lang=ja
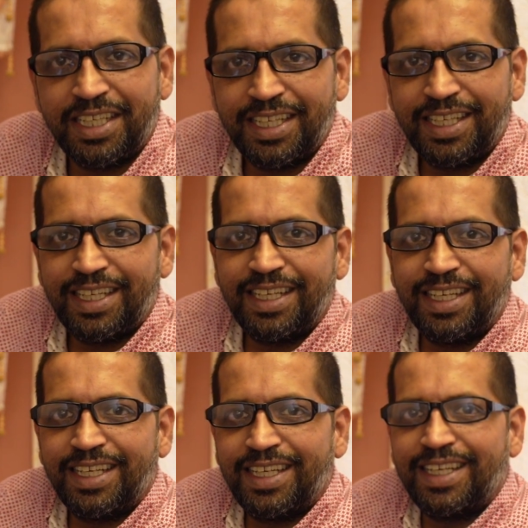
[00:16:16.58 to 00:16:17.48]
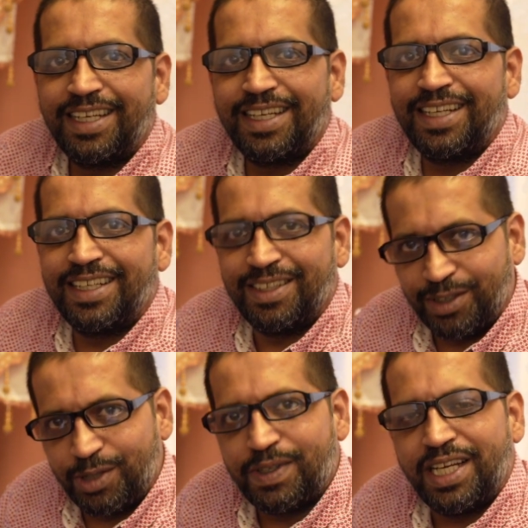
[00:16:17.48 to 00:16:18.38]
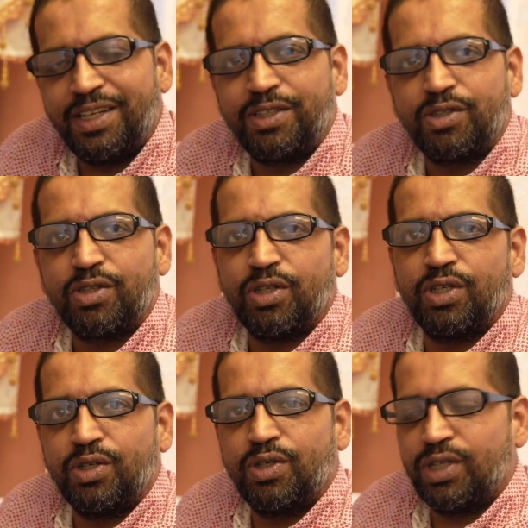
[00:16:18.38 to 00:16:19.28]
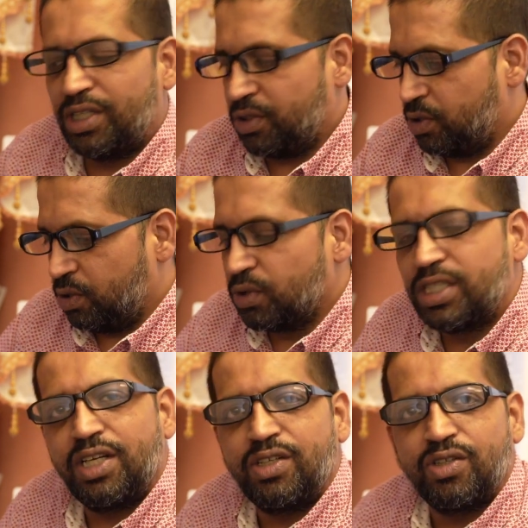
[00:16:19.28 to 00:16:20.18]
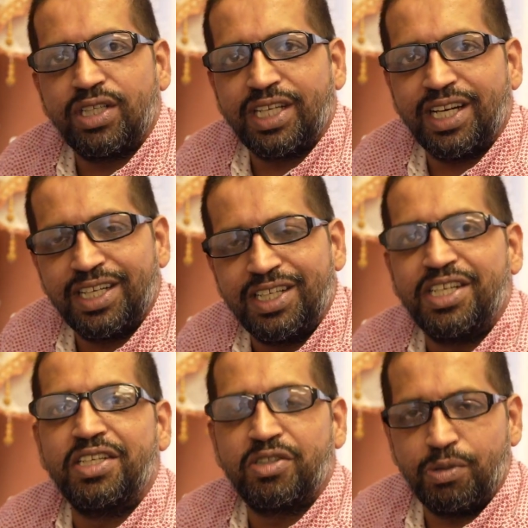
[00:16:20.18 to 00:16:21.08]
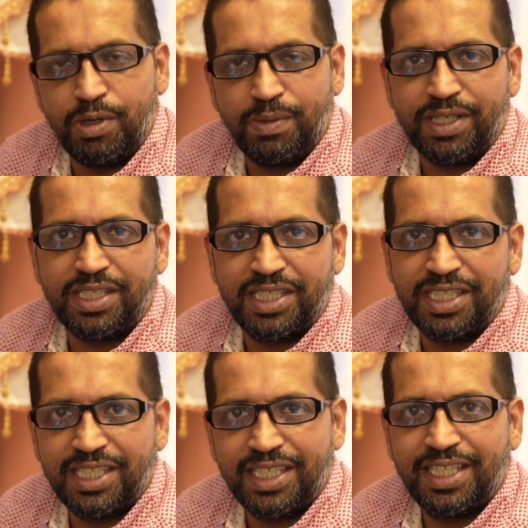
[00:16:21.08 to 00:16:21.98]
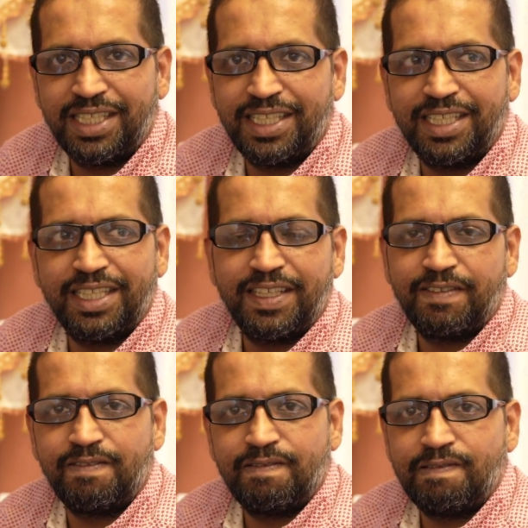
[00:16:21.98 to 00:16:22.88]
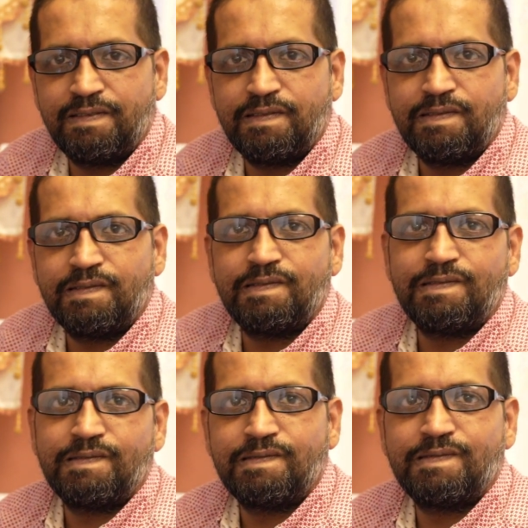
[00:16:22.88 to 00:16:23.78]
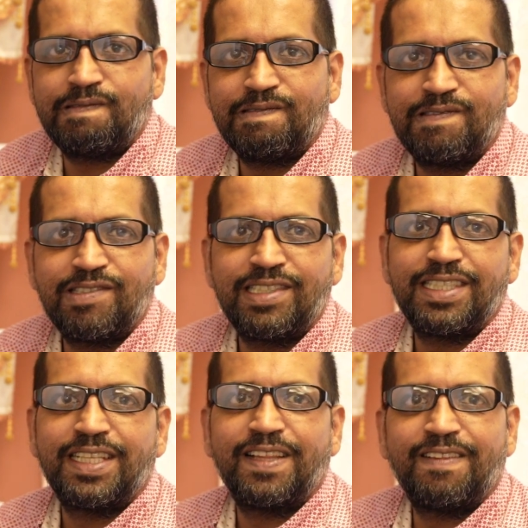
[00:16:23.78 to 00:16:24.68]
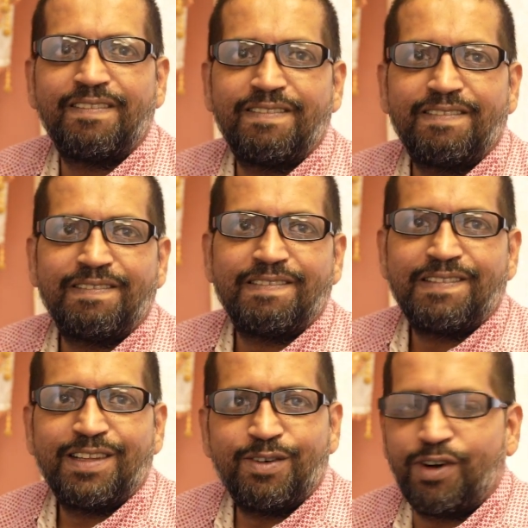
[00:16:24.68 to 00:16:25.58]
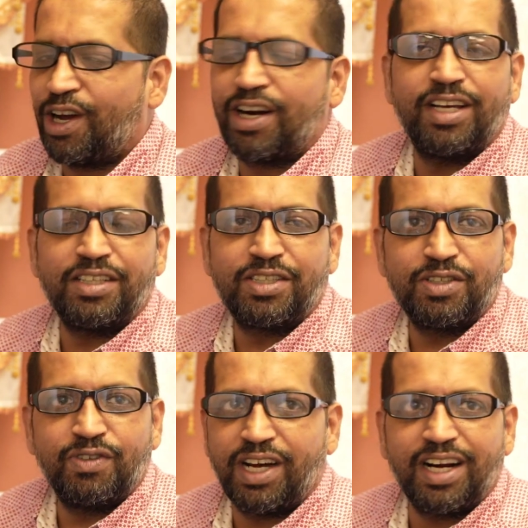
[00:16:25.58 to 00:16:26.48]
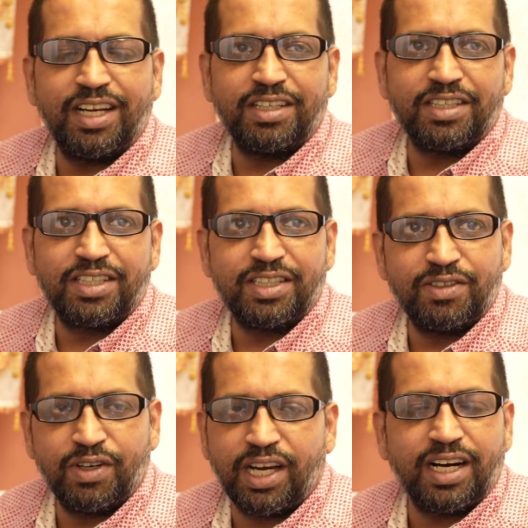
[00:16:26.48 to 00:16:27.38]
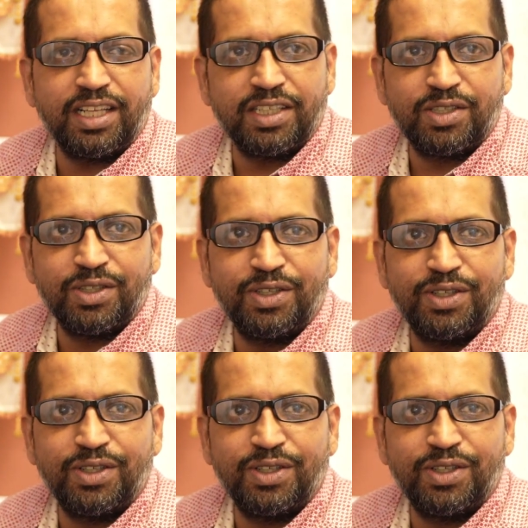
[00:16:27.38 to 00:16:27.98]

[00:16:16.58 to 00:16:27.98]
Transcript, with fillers: 乙女座の人とっていいの？乙女座の人とあのお牛座の人たちがいいと思います。乙女座の特徴なかなか分かんないです。分かんないです。分かんないです。分かんないです。